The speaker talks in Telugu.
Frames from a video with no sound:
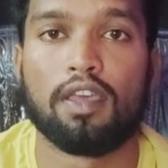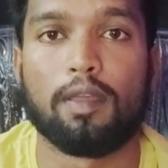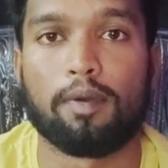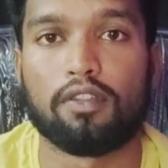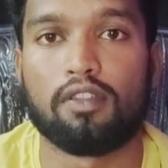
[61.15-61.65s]

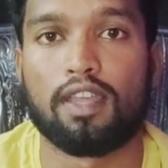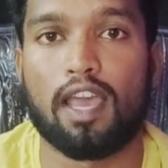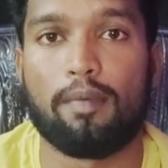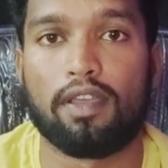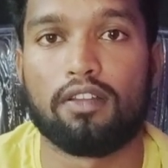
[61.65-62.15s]
ఈ పంతొమ్మిది వందల
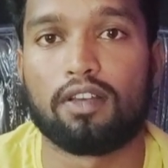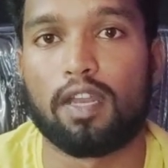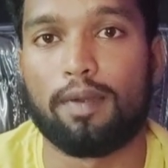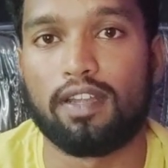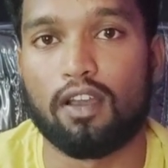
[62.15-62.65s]
యాభై ఐదును
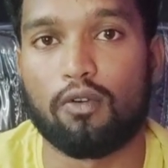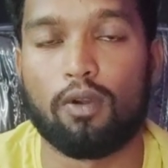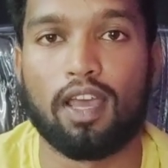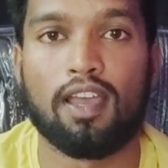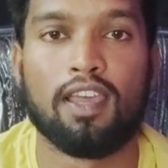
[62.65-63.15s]
కనిపెట్టినా
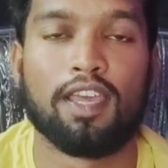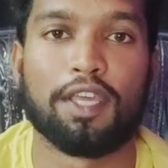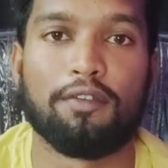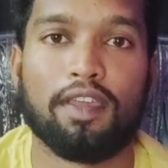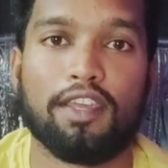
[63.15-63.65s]
కూడా
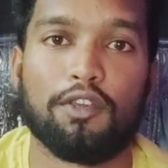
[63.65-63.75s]
ఇవి